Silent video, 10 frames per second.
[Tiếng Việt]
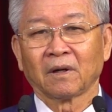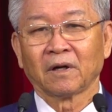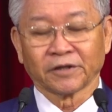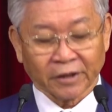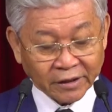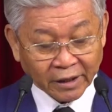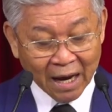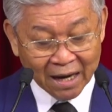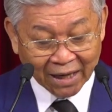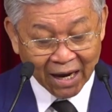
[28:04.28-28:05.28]
Sở dĩ
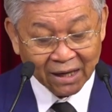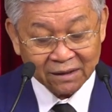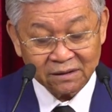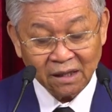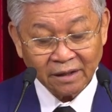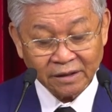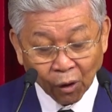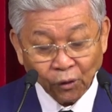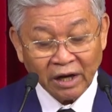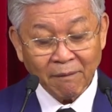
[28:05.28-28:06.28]
A-can
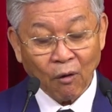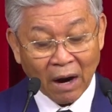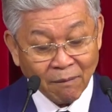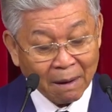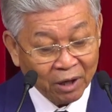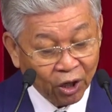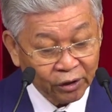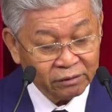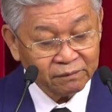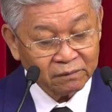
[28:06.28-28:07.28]
giấu đi bộ áo
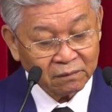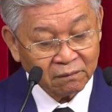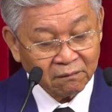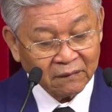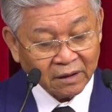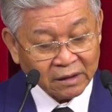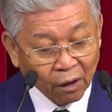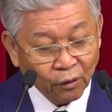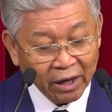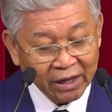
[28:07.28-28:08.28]
Babylon
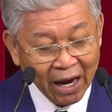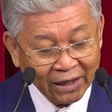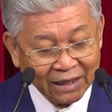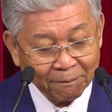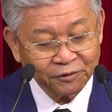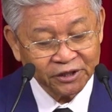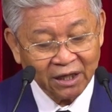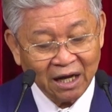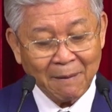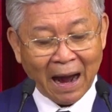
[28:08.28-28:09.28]
Giấu đi 200 chiếc
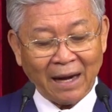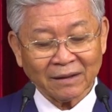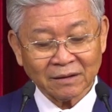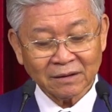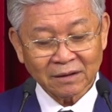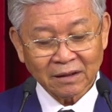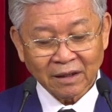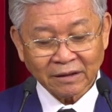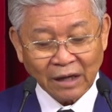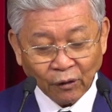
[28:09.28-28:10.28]
lơ bạc
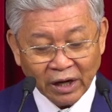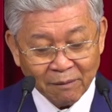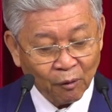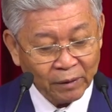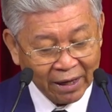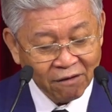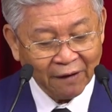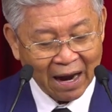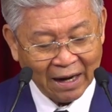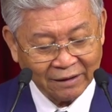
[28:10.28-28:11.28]
Giấu đi một nén
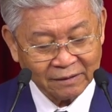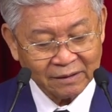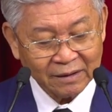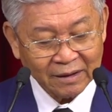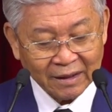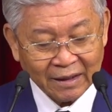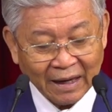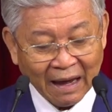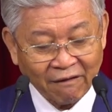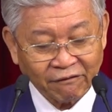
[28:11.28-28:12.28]
vàng
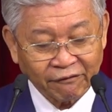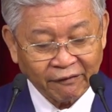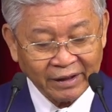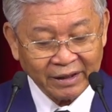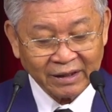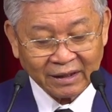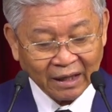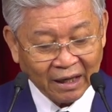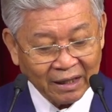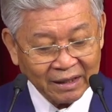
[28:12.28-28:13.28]
Là vì
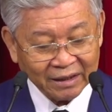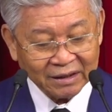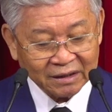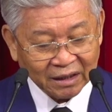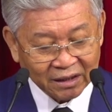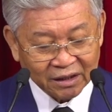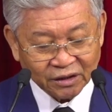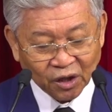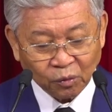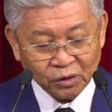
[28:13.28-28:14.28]
cớ cái tư
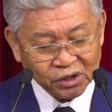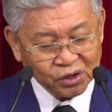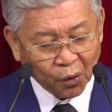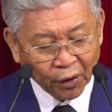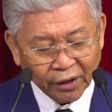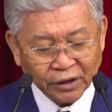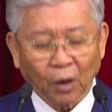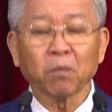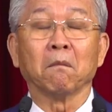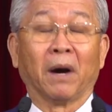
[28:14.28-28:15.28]
dục xui
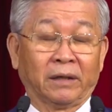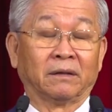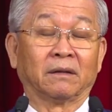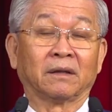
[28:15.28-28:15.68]
dục mình